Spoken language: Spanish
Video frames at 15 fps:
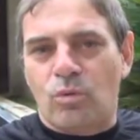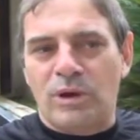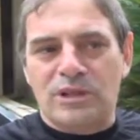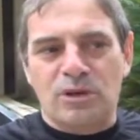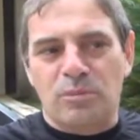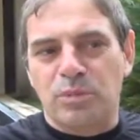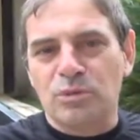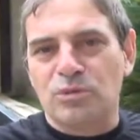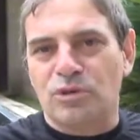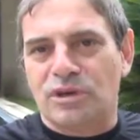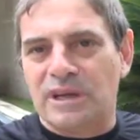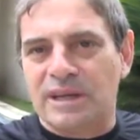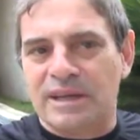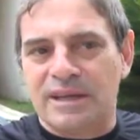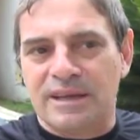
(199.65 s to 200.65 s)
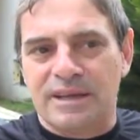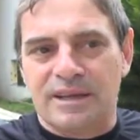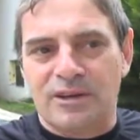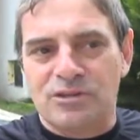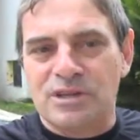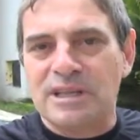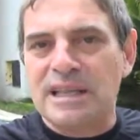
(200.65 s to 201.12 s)
cuatro puntos
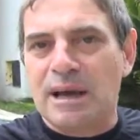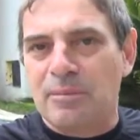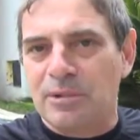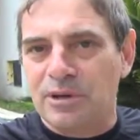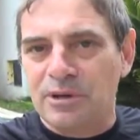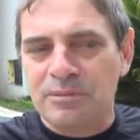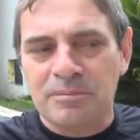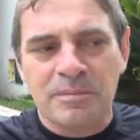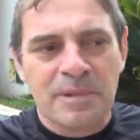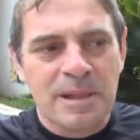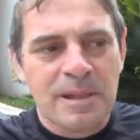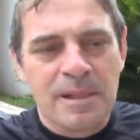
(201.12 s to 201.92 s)
que, que nos saltamos, ¿no?